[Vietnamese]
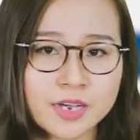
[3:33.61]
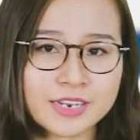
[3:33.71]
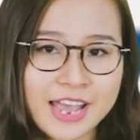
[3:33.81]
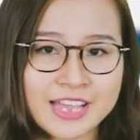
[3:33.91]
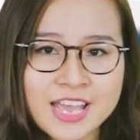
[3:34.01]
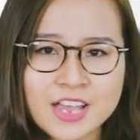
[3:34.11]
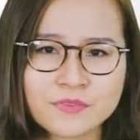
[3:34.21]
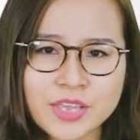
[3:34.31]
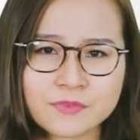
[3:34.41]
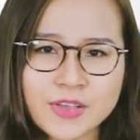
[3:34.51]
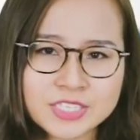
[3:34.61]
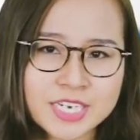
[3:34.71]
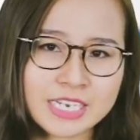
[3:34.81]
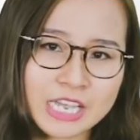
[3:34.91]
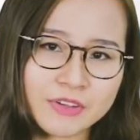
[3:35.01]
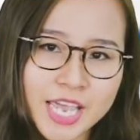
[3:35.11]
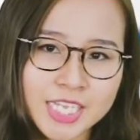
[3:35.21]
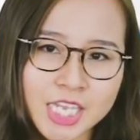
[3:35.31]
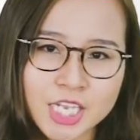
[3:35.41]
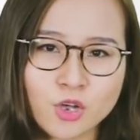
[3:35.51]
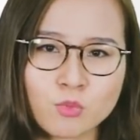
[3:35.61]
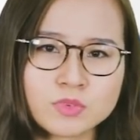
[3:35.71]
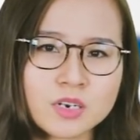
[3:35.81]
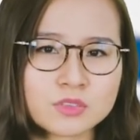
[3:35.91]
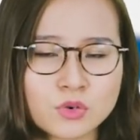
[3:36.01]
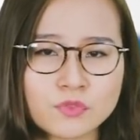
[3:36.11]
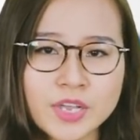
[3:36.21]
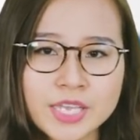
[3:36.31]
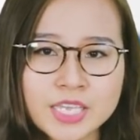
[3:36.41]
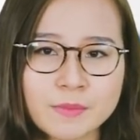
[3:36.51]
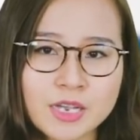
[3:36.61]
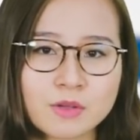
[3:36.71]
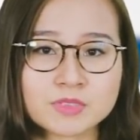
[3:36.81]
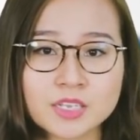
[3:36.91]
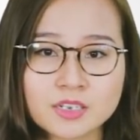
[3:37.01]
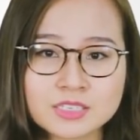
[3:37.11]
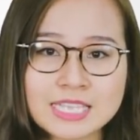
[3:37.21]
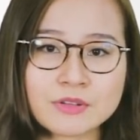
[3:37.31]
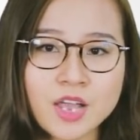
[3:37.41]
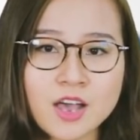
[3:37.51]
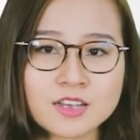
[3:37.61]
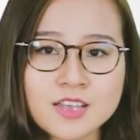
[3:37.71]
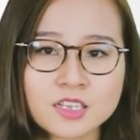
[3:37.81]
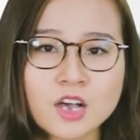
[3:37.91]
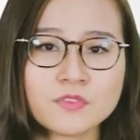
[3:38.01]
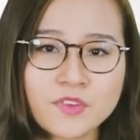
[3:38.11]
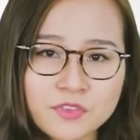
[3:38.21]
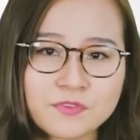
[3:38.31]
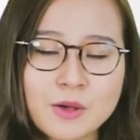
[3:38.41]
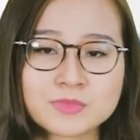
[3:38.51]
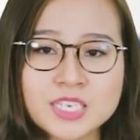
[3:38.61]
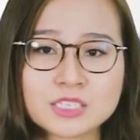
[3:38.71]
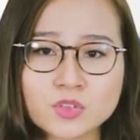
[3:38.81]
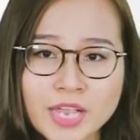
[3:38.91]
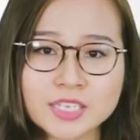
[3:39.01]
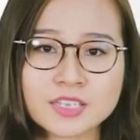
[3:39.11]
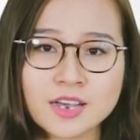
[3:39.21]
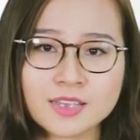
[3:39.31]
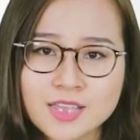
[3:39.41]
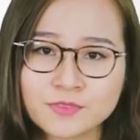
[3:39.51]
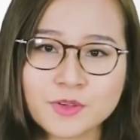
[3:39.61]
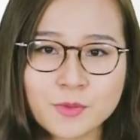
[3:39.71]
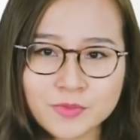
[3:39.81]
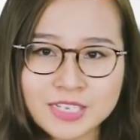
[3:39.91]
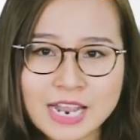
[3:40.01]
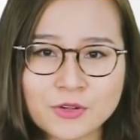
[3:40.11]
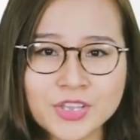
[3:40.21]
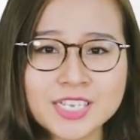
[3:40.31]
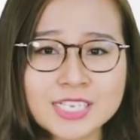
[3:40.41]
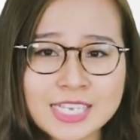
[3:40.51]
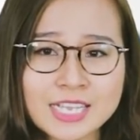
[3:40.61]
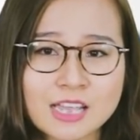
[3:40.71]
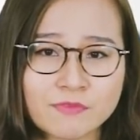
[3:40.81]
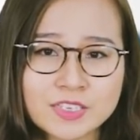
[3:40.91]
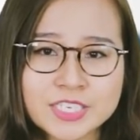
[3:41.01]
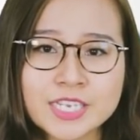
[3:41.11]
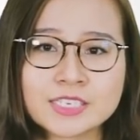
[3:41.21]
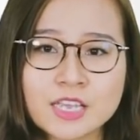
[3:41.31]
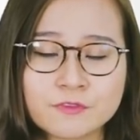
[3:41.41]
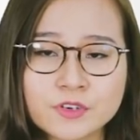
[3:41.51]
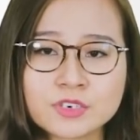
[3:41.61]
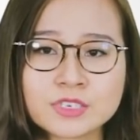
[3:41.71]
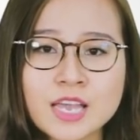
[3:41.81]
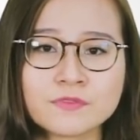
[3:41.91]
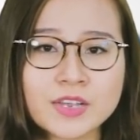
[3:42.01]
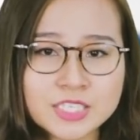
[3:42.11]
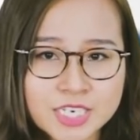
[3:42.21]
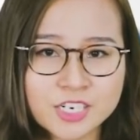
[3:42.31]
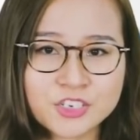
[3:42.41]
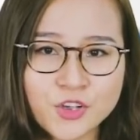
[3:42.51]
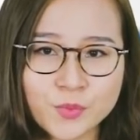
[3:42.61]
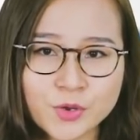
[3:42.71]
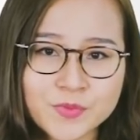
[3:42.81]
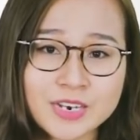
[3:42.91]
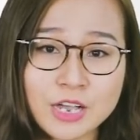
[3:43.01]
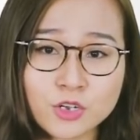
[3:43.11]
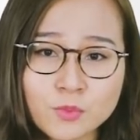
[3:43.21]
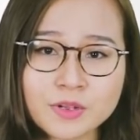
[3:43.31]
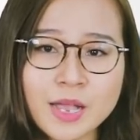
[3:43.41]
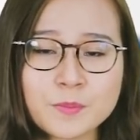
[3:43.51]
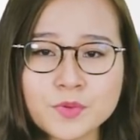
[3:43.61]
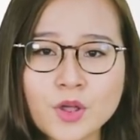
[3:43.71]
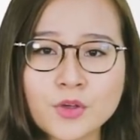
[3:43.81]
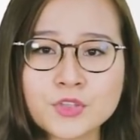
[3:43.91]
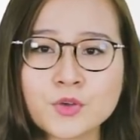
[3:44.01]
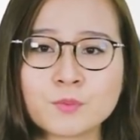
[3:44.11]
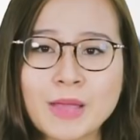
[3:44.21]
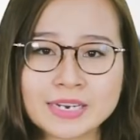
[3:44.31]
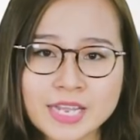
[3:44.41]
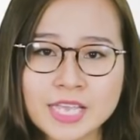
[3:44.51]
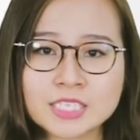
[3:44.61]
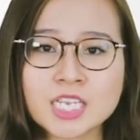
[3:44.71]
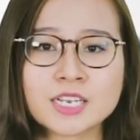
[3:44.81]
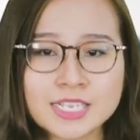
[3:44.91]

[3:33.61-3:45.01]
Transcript: mới nè. Việc phát triển KaiOS thì cũng rất là thú vị khi mà công ty đứng sau nó có văn phòng trên toàn thế giới với mục đích là khuyến khích các nhà phát triển địa phương phát triển ứng dụng cũng như là cung cấp nội dung bản địa cho